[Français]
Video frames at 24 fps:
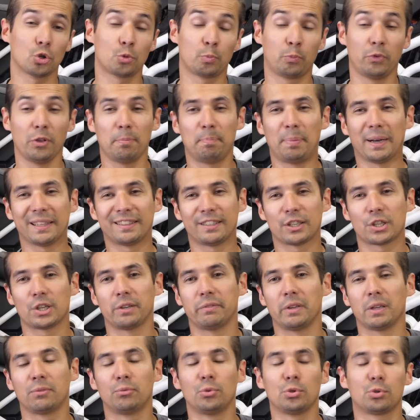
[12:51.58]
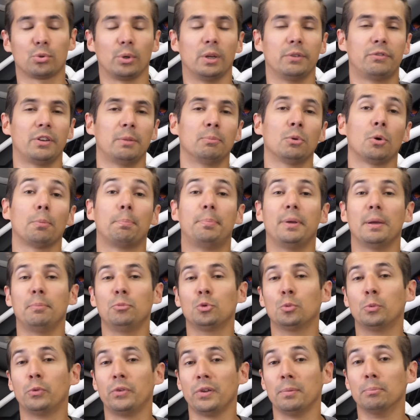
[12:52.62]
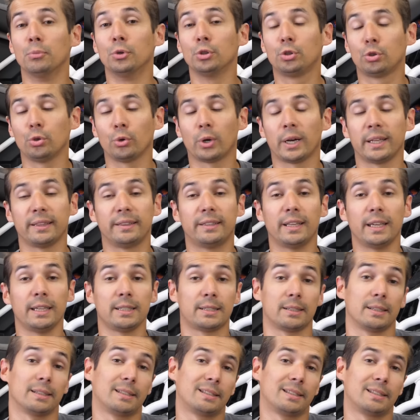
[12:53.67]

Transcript: je pouvais partager avec vous sur l'événement BMW Motorrad Days.